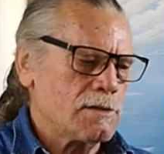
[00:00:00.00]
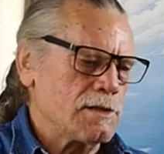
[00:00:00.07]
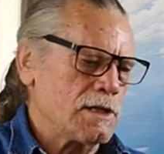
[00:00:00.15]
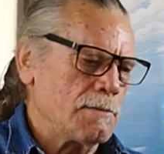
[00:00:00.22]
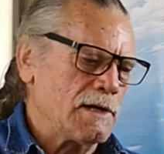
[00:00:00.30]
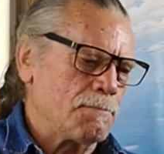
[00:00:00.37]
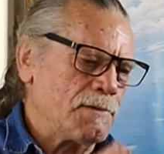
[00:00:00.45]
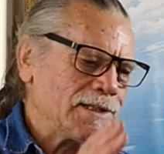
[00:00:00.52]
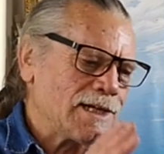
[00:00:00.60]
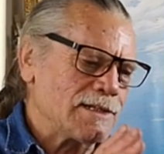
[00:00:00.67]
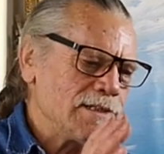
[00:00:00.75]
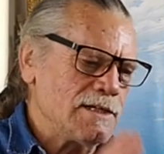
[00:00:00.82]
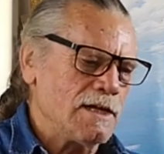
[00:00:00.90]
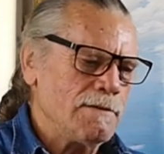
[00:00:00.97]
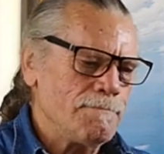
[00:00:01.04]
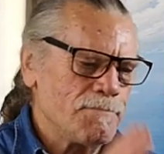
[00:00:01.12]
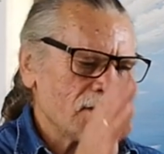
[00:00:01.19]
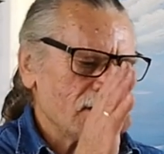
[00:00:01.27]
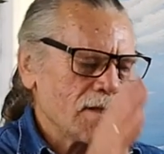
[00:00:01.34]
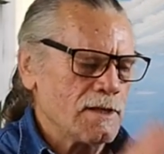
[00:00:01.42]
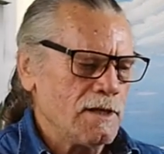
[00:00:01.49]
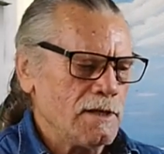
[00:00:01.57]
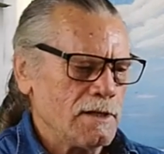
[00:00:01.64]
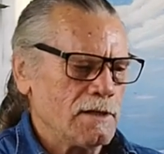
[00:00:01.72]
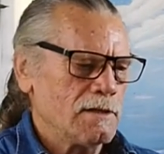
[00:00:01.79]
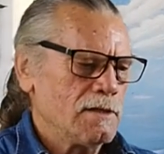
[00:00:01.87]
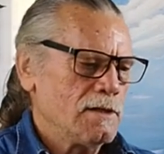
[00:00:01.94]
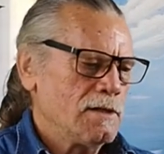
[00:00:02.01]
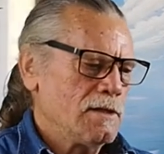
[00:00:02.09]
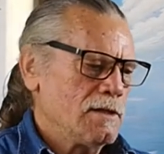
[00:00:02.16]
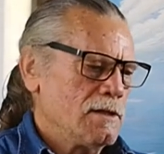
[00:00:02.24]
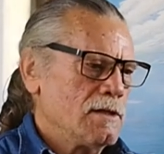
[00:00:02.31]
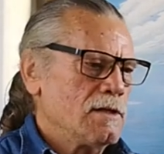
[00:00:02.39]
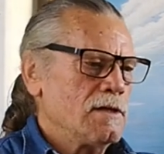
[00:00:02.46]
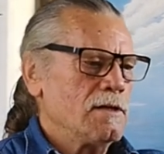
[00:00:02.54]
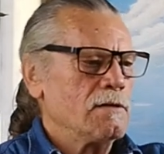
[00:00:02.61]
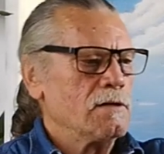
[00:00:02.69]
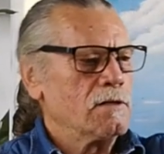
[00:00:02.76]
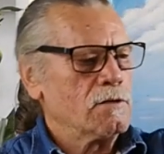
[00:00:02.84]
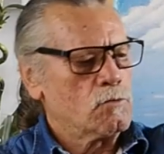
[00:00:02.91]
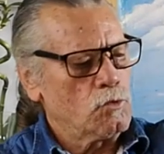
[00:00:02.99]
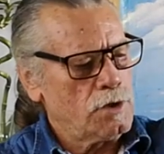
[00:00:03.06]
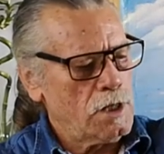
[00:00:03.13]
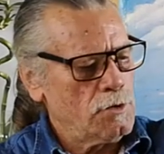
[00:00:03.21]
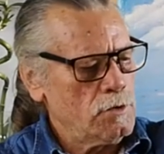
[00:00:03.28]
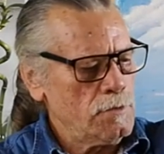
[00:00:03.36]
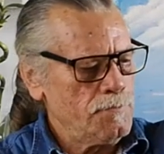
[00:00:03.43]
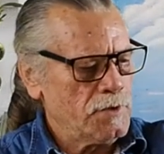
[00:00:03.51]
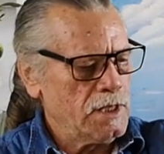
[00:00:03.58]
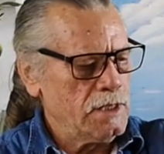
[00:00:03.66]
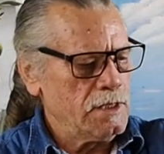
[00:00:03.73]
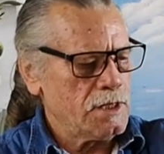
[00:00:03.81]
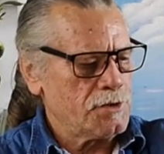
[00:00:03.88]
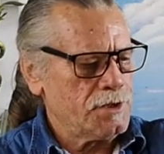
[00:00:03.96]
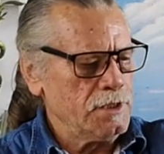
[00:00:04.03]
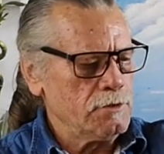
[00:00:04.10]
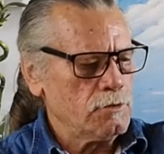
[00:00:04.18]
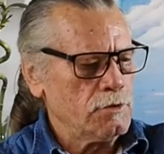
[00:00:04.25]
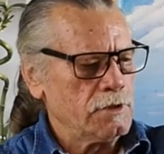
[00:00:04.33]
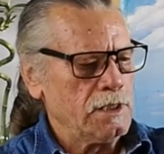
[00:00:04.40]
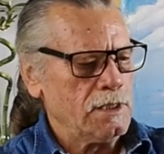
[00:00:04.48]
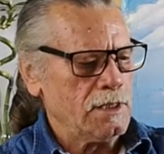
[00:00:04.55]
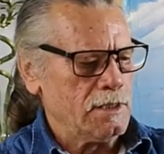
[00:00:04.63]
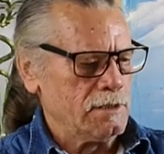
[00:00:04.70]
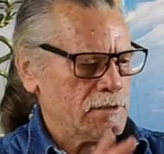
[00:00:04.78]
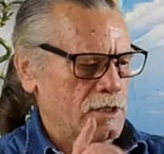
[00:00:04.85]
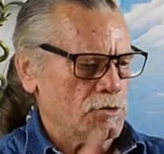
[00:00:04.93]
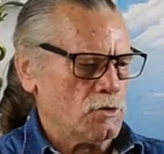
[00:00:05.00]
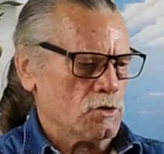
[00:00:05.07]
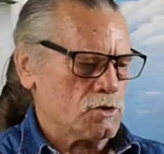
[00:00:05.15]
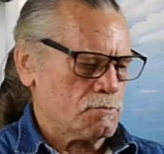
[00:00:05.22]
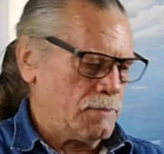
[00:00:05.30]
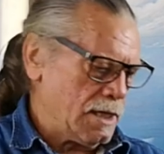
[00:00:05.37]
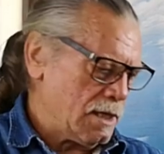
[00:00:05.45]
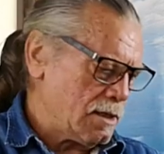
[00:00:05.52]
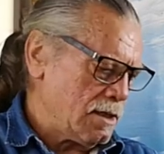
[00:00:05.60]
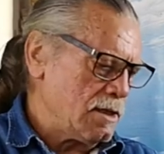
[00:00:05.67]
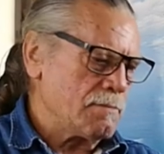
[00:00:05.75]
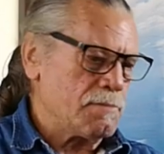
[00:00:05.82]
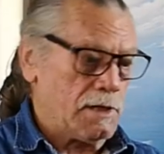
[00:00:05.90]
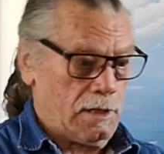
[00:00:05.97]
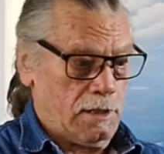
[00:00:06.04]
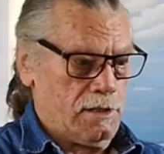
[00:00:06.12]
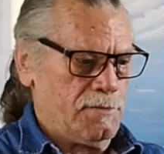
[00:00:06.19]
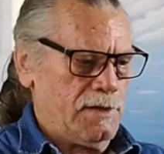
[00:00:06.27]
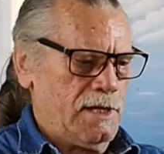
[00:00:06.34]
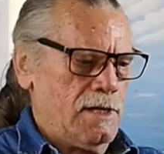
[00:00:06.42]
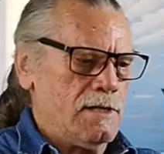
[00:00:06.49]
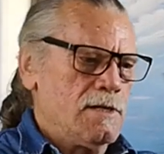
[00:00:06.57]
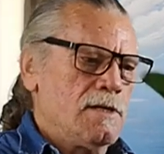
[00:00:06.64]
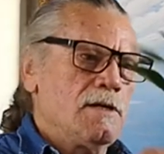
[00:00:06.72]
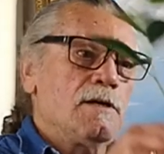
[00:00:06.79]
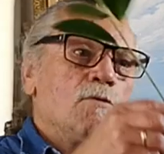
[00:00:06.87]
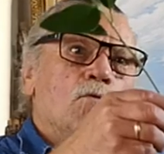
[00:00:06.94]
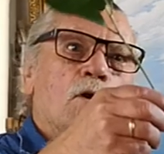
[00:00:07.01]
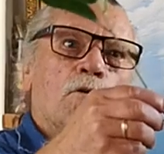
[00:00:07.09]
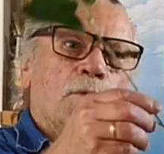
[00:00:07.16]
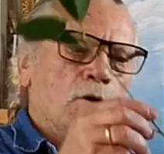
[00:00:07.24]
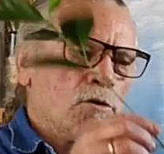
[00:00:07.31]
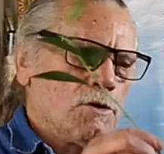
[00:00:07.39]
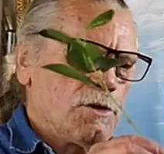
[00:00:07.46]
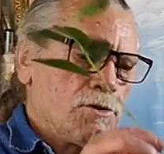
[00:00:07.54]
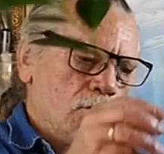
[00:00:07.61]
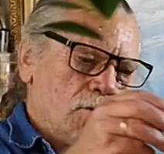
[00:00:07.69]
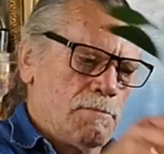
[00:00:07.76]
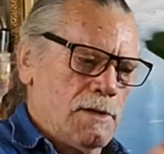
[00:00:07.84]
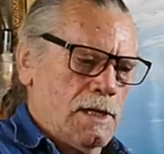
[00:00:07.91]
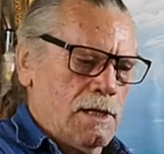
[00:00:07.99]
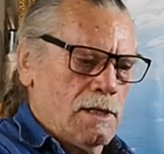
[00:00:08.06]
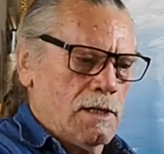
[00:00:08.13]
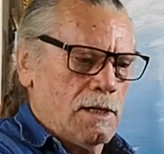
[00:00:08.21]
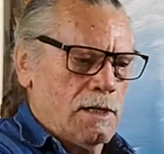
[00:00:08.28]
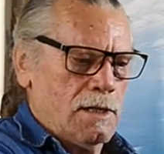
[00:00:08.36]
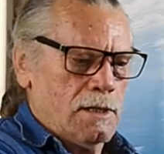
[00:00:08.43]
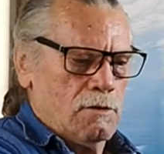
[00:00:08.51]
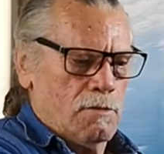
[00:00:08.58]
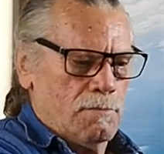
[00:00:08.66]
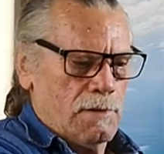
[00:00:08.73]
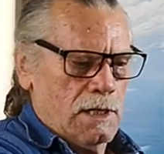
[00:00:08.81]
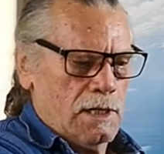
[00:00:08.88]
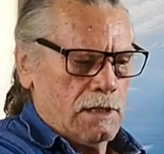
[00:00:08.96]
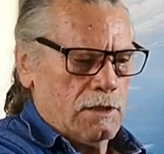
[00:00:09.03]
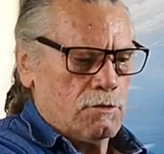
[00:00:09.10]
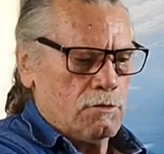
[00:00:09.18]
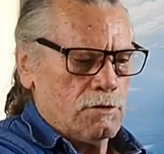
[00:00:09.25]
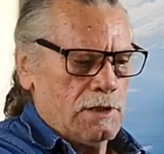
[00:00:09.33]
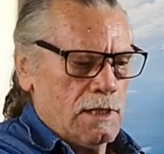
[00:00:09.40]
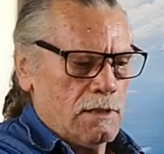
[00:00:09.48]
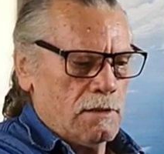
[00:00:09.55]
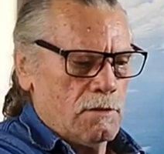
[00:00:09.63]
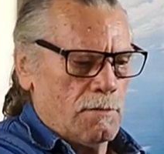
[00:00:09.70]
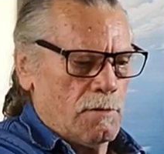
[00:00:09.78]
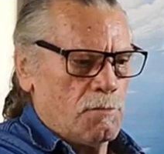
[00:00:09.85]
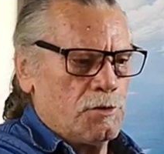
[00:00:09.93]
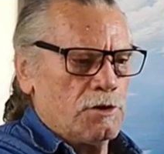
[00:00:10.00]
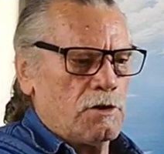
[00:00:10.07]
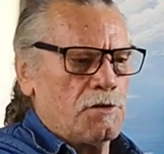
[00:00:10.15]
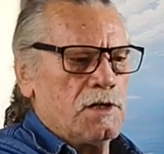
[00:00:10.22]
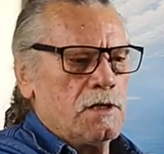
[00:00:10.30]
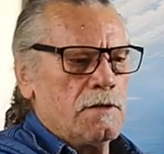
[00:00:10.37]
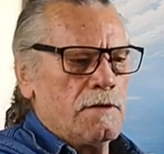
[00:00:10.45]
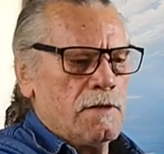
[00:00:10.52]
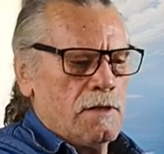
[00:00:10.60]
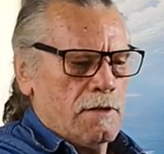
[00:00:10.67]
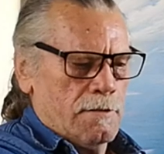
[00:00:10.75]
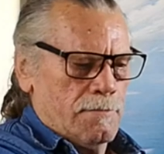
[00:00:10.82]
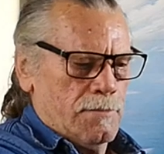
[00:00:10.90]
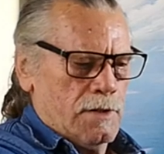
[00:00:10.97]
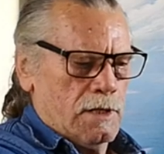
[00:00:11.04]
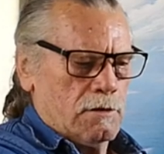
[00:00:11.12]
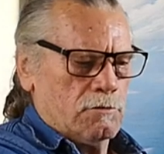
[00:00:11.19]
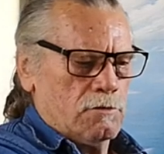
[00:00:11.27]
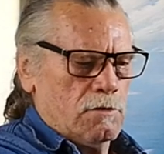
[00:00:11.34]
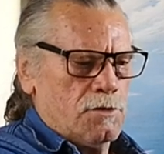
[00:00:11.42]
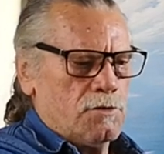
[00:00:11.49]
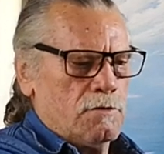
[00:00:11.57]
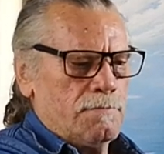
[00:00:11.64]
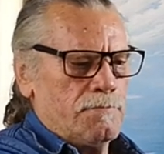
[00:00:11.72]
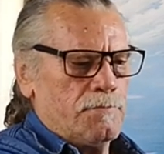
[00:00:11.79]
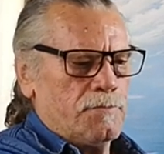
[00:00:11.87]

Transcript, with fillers: se llama pata gallina, eh, Cruzado en el centro de entre dos. ¿Para qué? Para que se vea luego mejor y son los más, los más larguitos ya, los vamos poniendo así, a continuación,